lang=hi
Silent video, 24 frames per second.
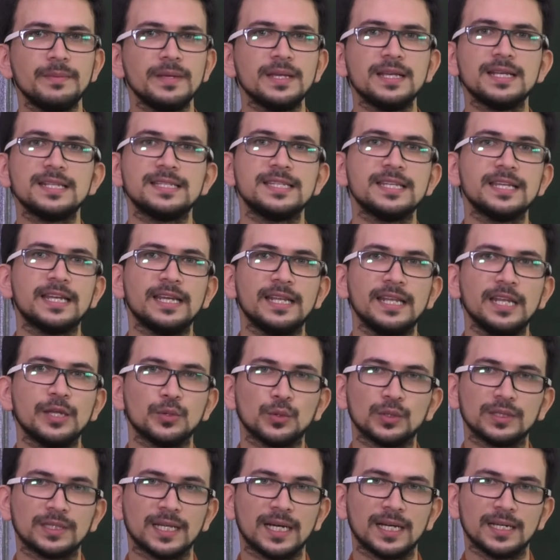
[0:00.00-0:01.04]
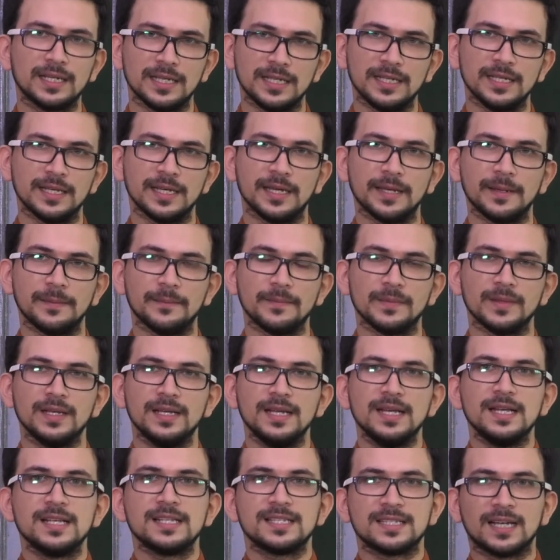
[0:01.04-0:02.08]
भी किसी के लिए रुकता नहीं है
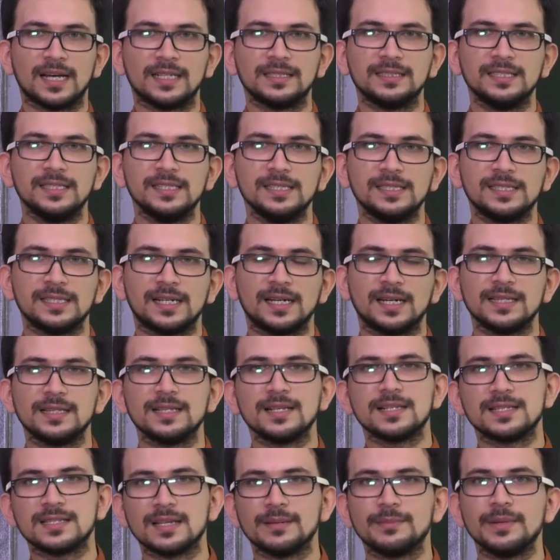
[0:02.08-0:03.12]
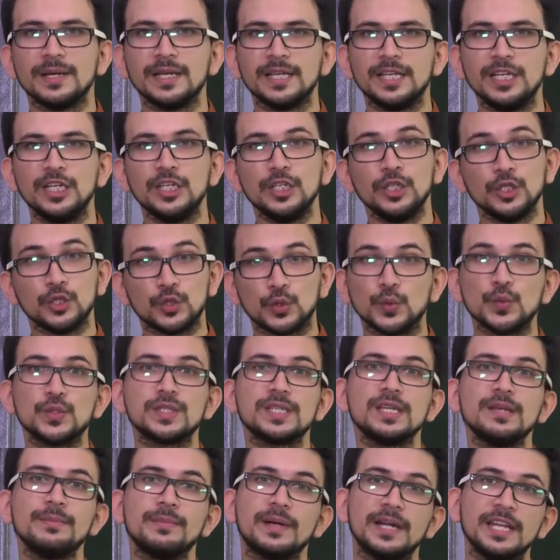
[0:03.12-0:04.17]
साथ ही साथ समय की
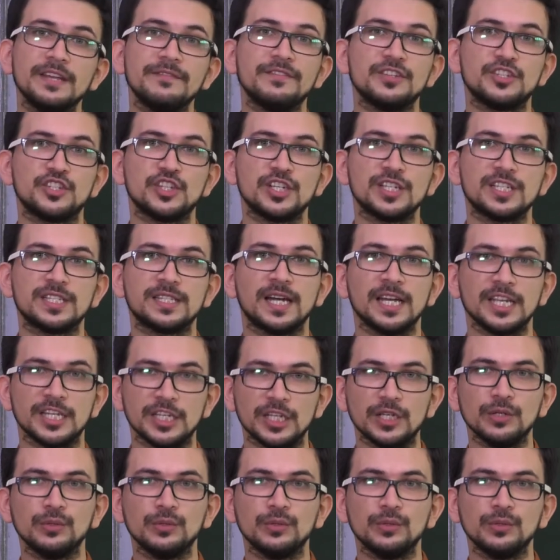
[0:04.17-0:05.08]
दूसरी बड़ी विशेषता ये